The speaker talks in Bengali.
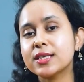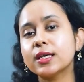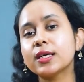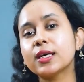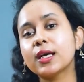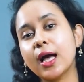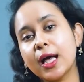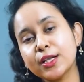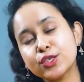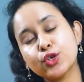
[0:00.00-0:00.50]

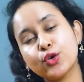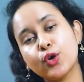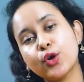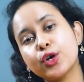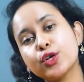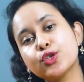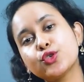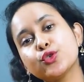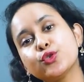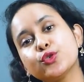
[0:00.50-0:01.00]
একটা কাজ
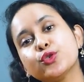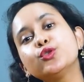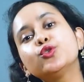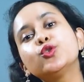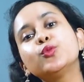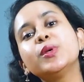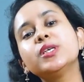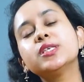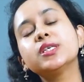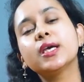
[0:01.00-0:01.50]
করার জন্য
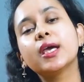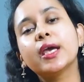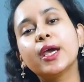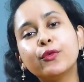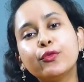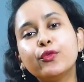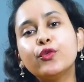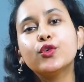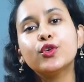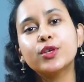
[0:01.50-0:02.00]
তুমি যে
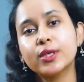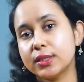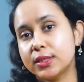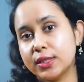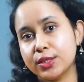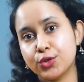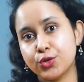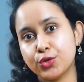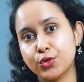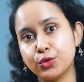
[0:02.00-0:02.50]
এফোর্টটা
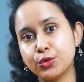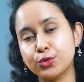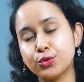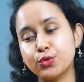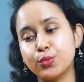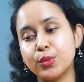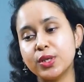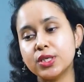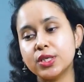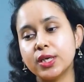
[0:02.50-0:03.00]
দিচ্ছ
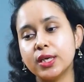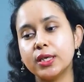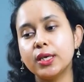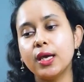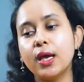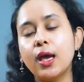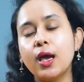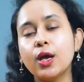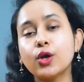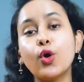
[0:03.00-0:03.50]
তুমি
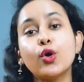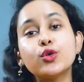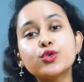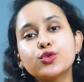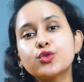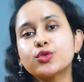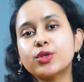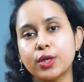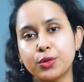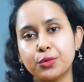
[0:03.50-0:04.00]
যেই
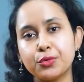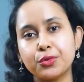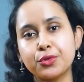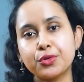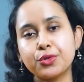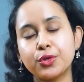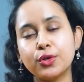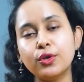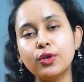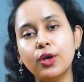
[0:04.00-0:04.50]
কষ্টটা
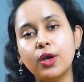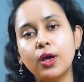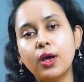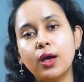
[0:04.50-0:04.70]
করছো